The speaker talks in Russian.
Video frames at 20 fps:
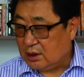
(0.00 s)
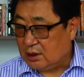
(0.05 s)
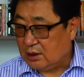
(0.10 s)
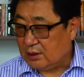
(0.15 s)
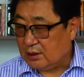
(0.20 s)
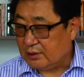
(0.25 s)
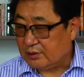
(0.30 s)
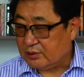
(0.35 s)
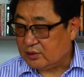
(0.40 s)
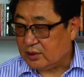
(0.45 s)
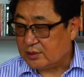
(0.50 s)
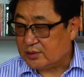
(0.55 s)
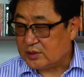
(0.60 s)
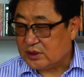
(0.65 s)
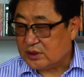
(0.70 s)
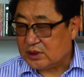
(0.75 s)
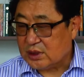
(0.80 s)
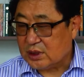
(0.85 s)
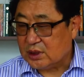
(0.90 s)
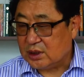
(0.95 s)
в том
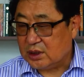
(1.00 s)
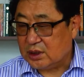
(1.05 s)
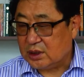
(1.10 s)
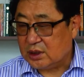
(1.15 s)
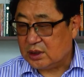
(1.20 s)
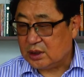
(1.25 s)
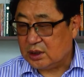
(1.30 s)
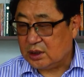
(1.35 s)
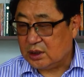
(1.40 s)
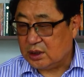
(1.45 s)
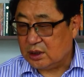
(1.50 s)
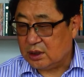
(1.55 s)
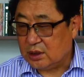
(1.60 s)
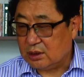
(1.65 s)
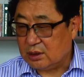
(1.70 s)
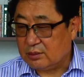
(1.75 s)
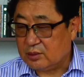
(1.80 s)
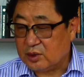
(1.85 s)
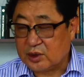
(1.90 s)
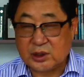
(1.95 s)
числе
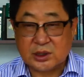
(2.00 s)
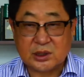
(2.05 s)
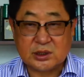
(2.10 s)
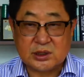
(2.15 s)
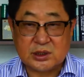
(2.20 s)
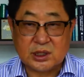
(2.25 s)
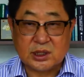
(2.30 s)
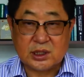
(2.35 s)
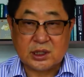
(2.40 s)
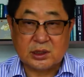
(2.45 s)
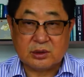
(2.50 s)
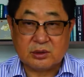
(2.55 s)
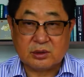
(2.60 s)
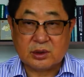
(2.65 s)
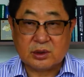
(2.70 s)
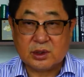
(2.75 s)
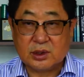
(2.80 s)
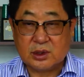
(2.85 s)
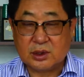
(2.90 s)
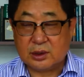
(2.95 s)
и многих тех,
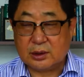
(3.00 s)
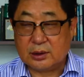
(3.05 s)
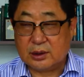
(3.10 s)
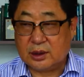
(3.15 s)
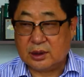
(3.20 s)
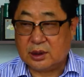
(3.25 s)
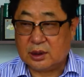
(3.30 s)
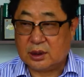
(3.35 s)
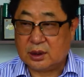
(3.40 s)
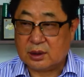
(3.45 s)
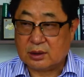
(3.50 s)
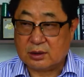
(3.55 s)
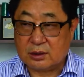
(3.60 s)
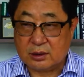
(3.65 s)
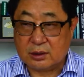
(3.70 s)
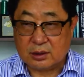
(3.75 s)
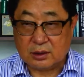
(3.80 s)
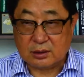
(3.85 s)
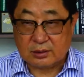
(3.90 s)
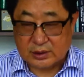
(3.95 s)
которые не
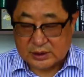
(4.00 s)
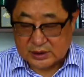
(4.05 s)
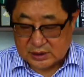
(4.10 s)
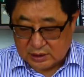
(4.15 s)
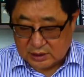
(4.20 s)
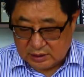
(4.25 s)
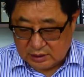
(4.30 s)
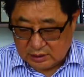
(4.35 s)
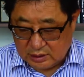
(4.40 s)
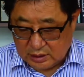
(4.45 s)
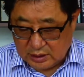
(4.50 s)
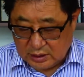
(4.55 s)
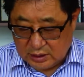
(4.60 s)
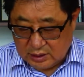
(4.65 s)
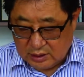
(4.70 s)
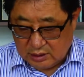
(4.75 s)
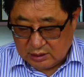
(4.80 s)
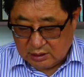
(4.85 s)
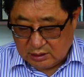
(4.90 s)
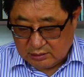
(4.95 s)
вошли
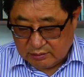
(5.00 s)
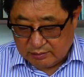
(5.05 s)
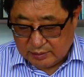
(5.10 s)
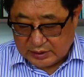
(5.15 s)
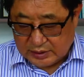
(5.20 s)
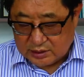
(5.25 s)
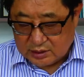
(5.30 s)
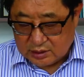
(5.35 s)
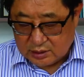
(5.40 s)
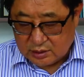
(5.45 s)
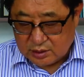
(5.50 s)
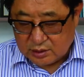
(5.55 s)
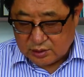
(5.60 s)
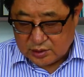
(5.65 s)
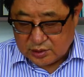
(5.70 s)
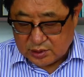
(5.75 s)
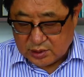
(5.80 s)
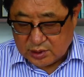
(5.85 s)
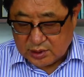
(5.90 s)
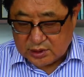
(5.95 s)
в
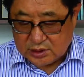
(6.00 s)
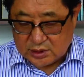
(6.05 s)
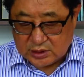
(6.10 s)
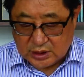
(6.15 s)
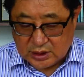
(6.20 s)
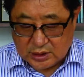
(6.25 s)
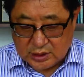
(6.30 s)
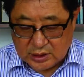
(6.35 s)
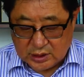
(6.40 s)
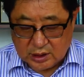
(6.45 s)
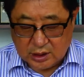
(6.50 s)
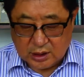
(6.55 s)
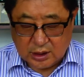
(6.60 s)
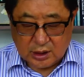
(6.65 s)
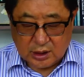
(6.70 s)
предыдущие издания.